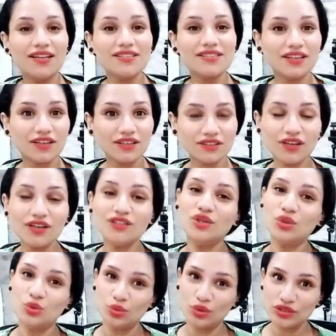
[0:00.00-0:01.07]
السرطان
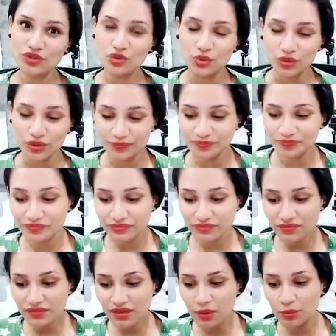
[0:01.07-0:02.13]
والثور
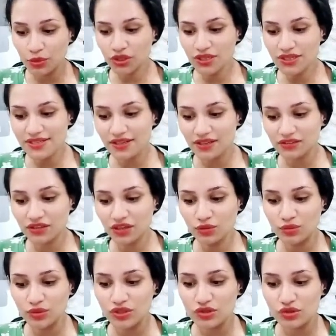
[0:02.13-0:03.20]
برج السرطان
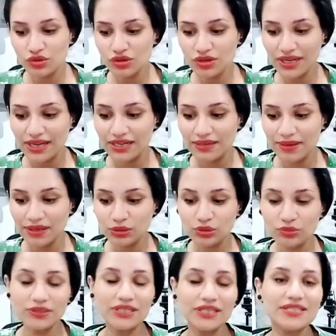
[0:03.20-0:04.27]
والثور خلي
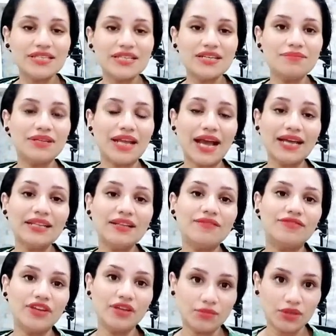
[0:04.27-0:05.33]
بالكم كتير من عدم
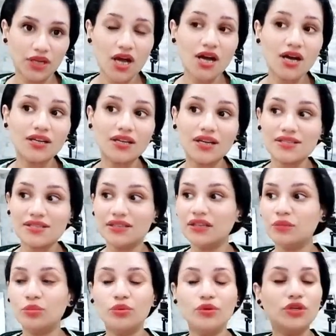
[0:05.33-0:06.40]
فهم الاخر
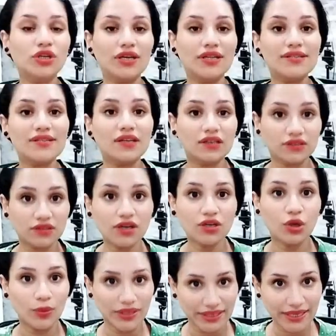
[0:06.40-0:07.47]
خاصه برج السرطان
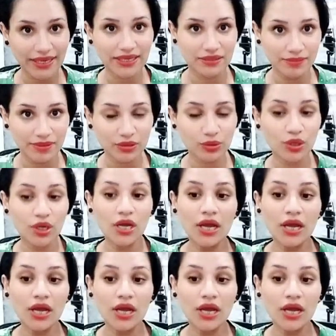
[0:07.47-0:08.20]
هو اللي يخلي باله